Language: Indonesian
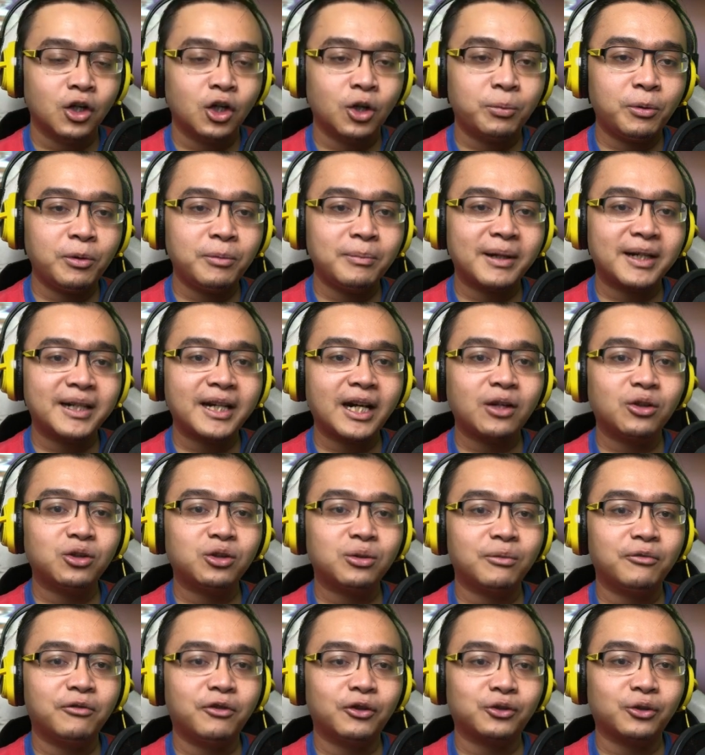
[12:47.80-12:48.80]
Lo pun berniat
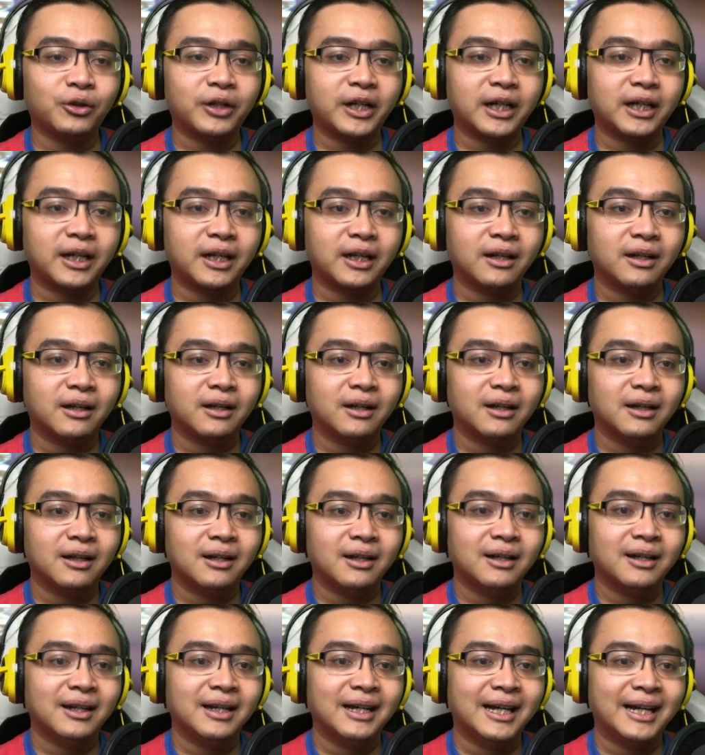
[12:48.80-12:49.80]
untuk memfoto Rini.
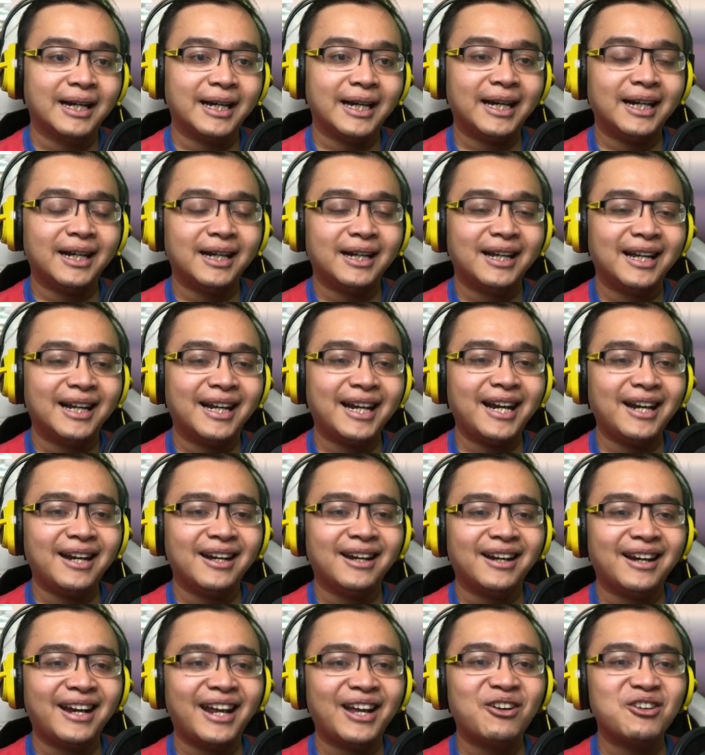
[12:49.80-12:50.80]
Rin,
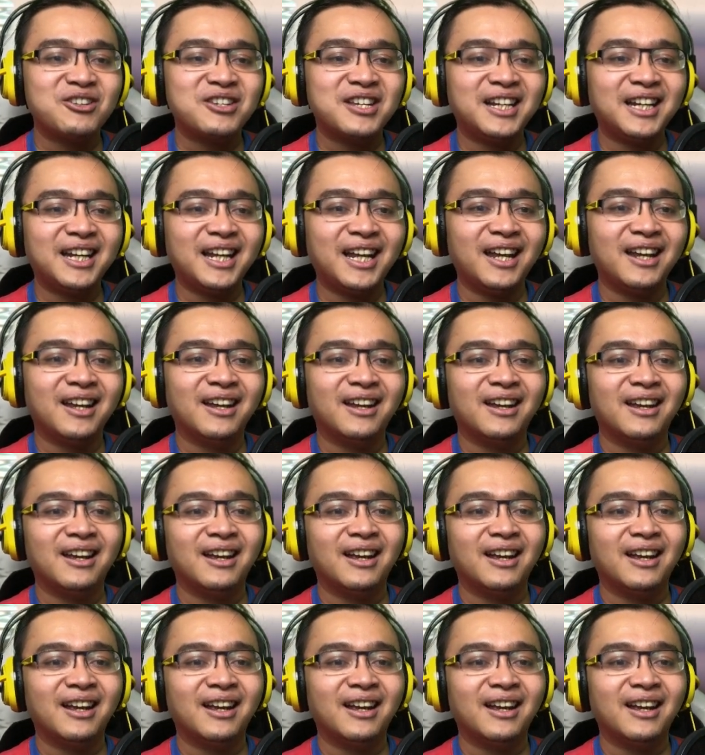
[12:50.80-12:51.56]
Rin, nengok sini.